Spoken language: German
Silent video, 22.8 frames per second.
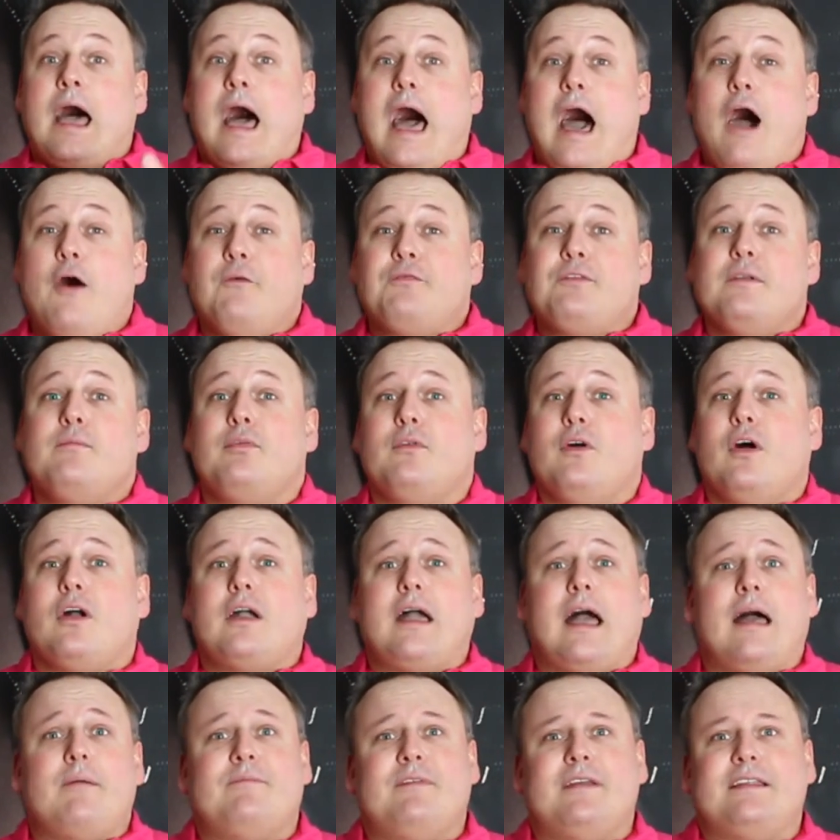Auf dem
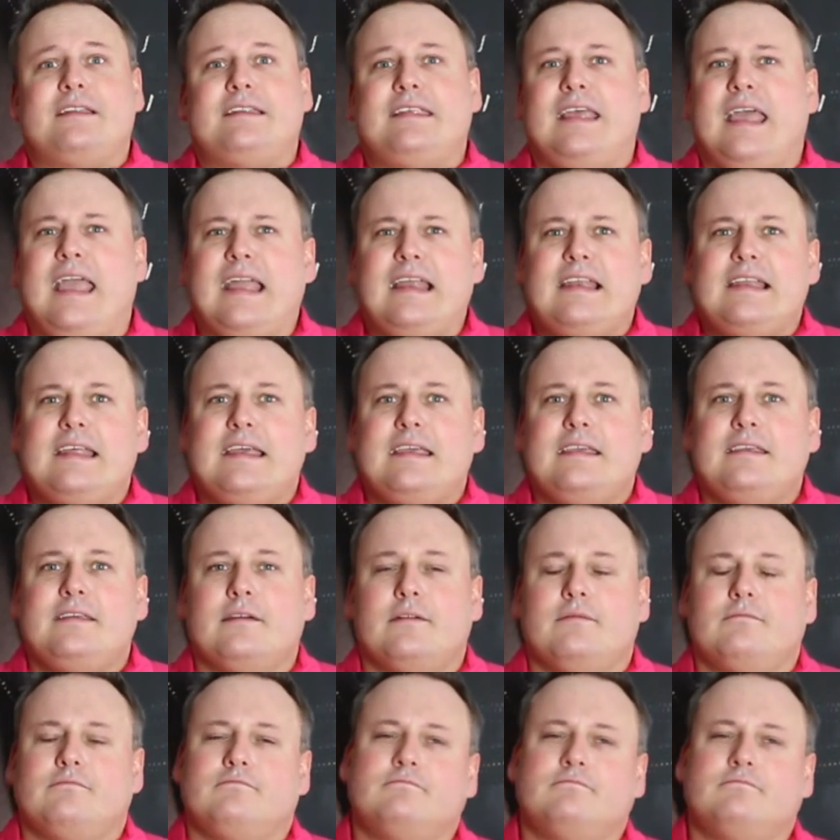Blog haben wir täglich